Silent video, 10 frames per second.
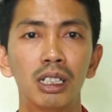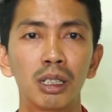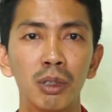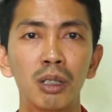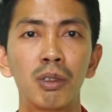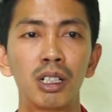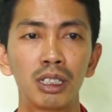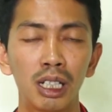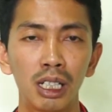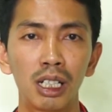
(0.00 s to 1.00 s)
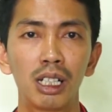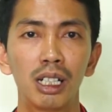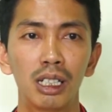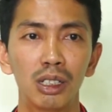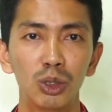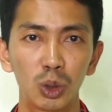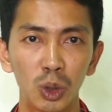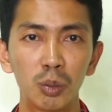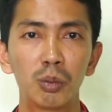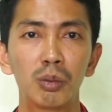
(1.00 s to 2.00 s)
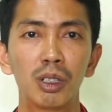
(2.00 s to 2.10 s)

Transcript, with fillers: teman-teman reseller cukup